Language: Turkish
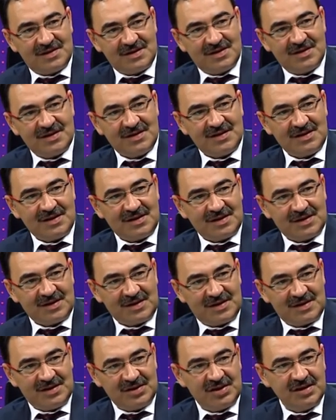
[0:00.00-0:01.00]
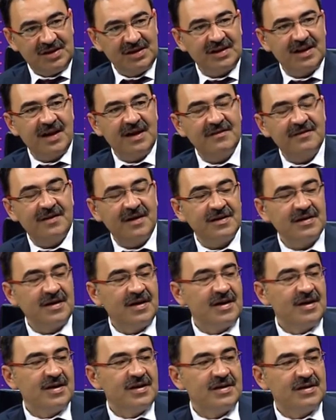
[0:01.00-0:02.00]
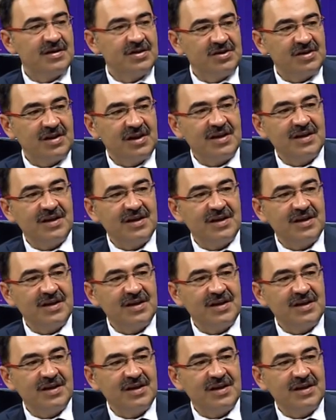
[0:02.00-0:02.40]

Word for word: e, kişilikler var. İşte